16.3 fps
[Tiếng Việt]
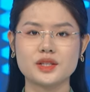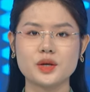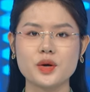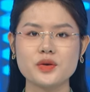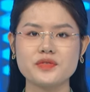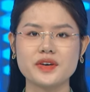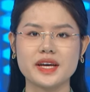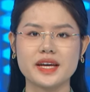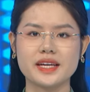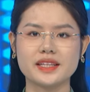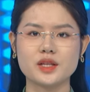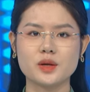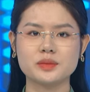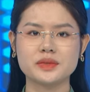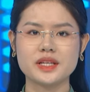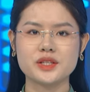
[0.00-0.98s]
Thưa quý vị,
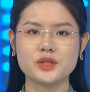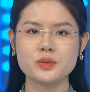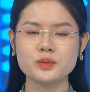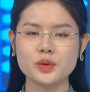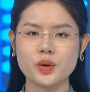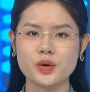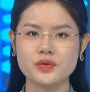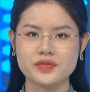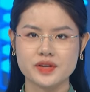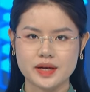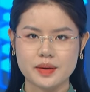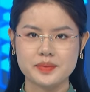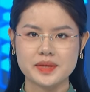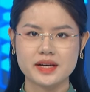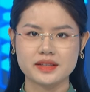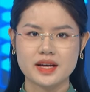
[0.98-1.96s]
thông tin chúng tôi vừa
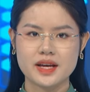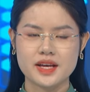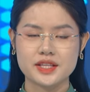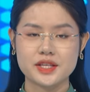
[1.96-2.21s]
cập nhật,